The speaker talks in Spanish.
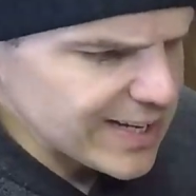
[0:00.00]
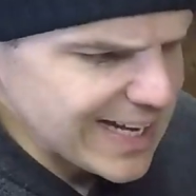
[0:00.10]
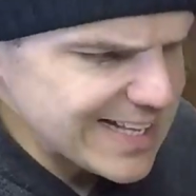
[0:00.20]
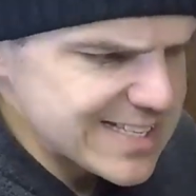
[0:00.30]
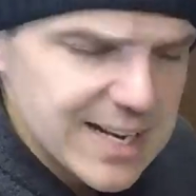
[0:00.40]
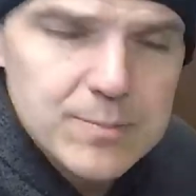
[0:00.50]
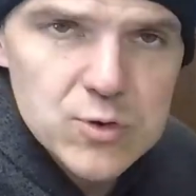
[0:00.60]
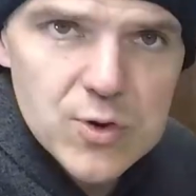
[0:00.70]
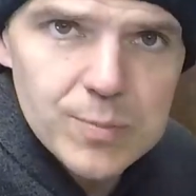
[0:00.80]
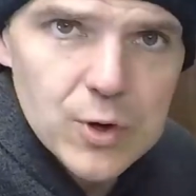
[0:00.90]
agradecer
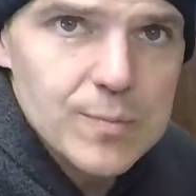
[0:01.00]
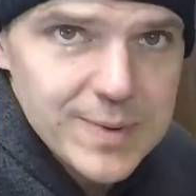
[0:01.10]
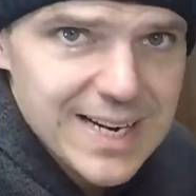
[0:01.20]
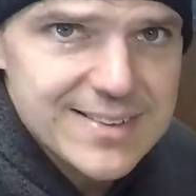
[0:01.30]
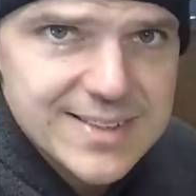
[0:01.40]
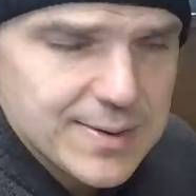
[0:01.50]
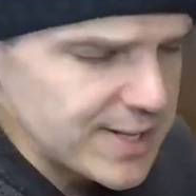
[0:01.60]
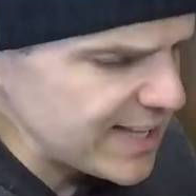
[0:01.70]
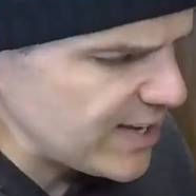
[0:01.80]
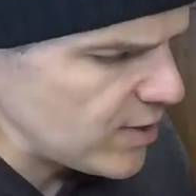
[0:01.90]
mucho por mirar este
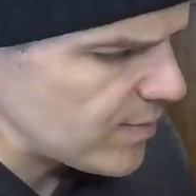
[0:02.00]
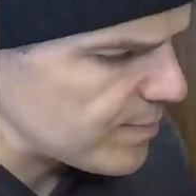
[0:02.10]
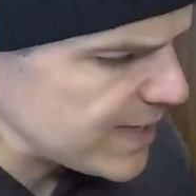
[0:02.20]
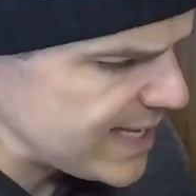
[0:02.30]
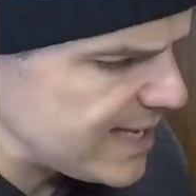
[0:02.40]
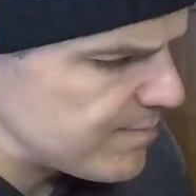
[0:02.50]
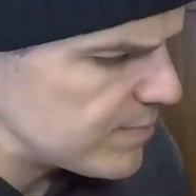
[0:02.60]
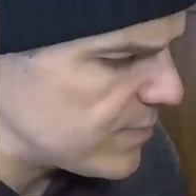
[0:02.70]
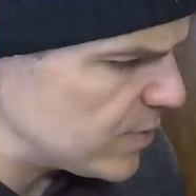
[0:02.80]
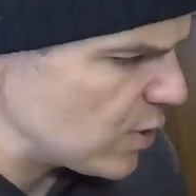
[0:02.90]
video y
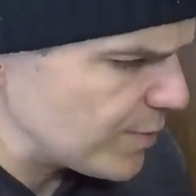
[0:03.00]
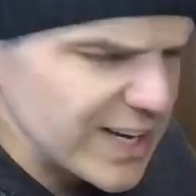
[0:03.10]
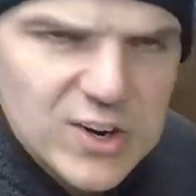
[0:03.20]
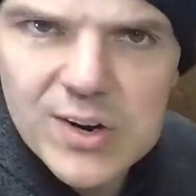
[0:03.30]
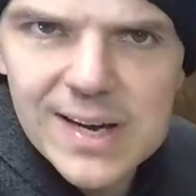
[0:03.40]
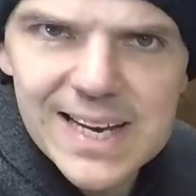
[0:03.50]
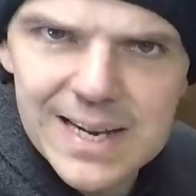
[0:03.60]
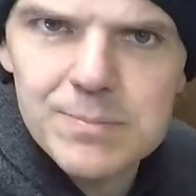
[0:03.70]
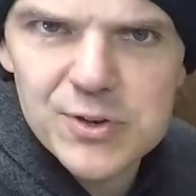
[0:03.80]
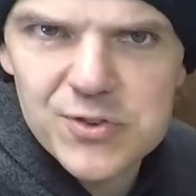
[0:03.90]
los veo en
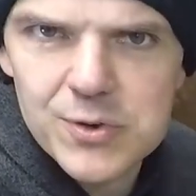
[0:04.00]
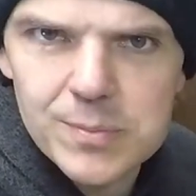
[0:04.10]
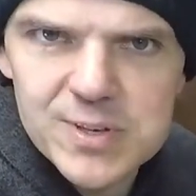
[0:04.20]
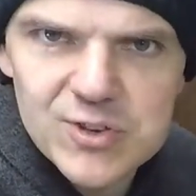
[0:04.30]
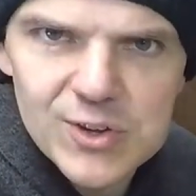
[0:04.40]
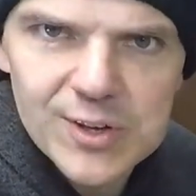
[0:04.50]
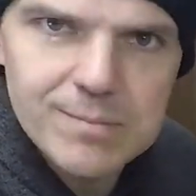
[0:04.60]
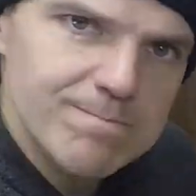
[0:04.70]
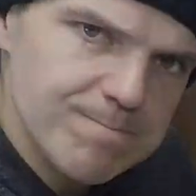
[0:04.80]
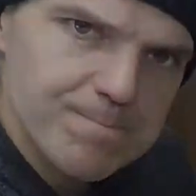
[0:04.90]
el próximo episodio.